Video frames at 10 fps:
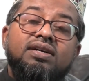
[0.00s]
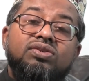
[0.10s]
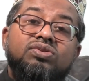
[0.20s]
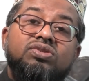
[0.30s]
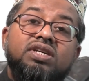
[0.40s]

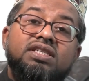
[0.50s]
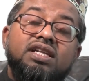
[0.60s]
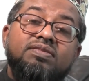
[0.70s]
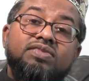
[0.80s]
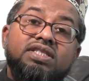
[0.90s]
রসুল সাহেব
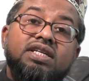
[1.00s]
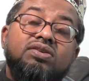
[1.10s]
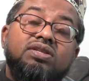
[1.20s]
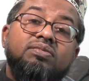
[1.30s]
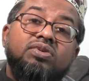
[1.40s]
নিজের
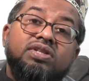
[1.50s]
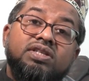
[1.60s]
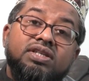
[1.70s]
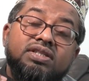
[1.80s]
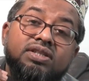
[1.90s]
কথা
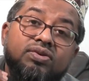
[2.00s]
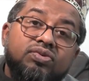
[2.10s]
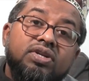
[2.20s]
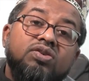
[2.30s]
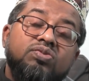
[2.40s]
বলতেছেন যে
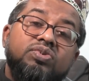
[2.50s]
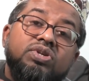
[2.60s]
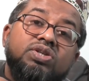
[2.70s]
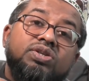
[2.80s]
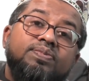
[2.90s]
ওনার
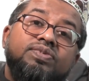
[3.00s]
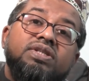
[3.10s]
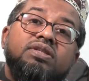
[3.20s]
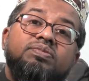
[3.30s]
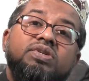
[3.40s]
উপরে
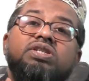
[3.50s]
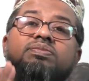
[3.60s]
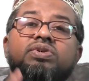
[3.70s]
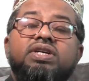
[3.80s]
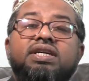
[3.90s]
সবচেয়ে বেশি
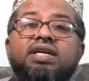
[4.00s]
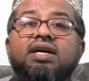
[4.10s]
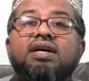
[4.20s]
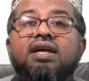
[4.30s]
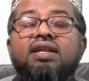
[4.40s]

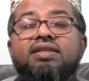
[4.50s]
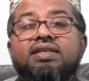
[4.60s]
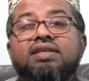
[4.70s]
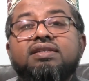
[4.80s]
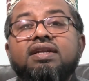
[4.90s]
পরীক্ষা আল্লাহ
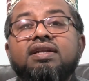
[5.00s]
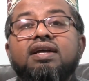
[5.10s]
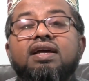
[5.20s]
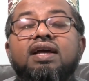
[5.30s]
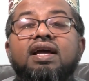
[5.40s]
দিয়েছেন
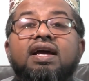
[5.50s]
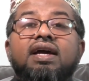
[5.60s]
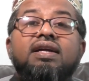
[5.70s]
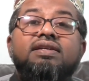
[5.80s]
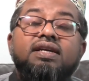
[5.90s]

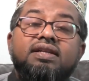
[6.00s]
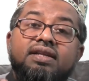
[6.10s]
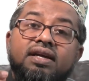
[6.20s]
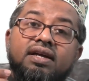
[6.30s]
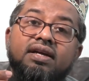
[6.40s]
এর
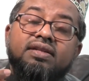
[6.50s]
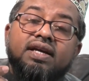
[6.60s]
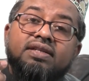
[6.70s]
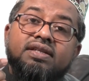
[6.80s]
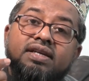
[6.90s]
চাইতে
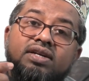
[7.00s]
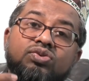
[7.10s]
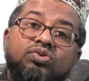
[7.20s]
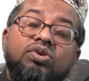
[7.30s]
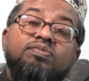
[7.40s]
তার চাইতে
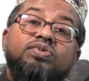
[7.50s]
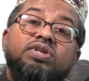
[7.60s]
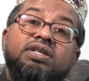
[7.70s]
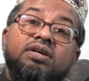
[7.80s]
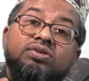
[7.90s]
একটু কম
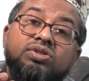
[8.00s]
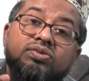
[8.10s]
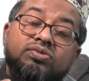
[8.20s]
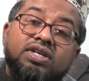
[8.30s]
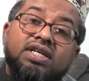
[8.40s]
পরীক্ষা হচ্ছে
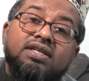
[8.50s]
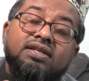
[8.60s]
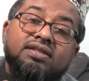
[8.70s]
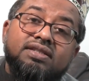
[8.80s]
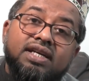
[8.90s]
ওনার
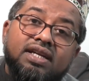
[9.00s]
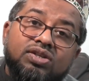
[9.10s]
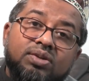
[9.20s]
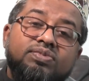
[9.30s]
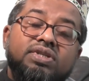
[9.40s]
যারা
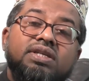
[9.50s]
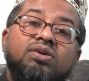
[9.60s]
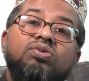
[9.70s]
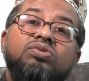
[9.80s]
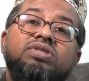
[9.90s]
সবচেয়ে
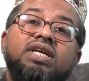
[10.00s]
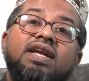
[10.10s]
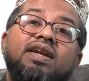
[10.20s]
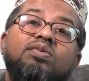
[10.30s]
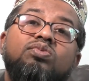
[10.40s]
ক্লোজ
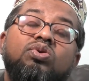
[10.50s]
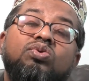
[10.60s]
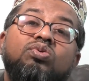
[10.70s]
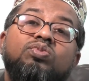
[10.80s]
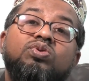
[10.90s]
ছিলেন আবু
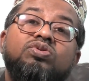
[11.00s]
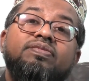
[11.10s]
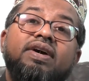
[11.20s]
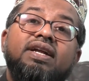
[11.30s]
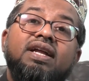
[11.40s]
বকর উমর
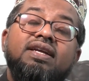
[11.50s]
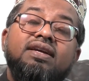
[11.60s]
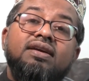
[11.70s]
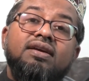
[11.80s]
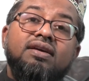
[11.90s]
ওসমান আলী
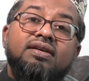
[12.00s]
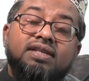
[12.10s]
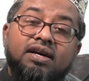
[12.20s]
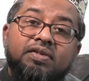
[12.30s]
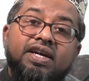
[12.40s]

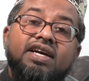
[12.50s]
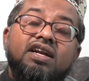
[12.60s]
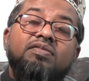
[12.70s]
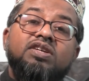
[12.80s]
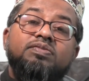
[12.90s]

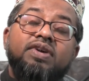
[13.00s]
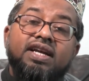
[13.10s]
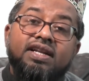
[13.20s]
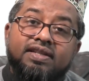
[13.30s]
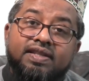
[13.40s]
সাহবাইকের
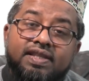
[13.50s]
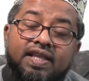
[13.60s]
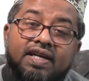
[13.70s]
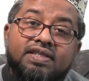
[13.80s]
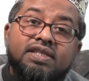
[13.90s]
আমাজমাইন
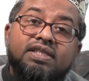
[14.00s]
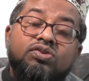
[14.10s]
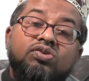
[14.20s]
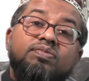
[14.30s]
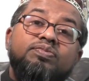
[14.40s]
তার চাইতে
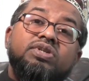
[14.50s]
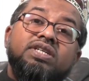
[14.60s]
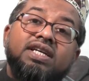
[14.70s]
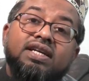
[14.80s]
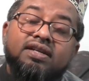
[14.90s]
কম
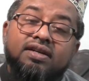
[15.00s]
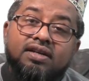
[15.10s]
পরীক্ষা